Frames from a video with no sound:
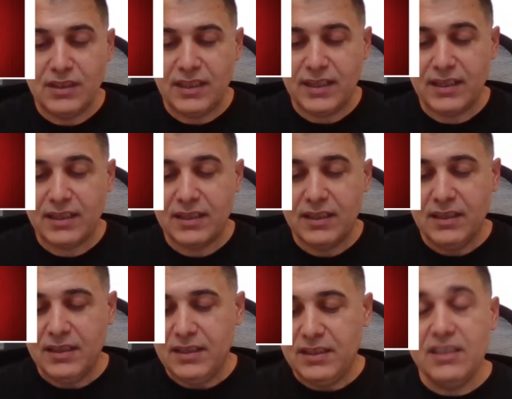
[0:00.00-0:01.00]
diyerek
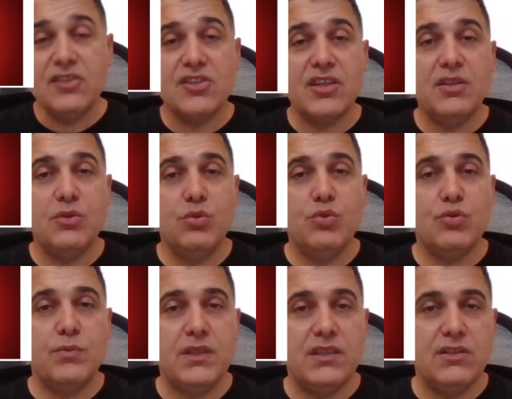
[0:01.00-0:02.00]
nice
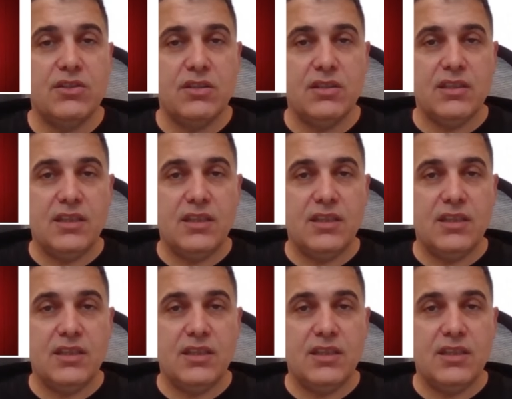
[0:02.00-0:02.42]
101.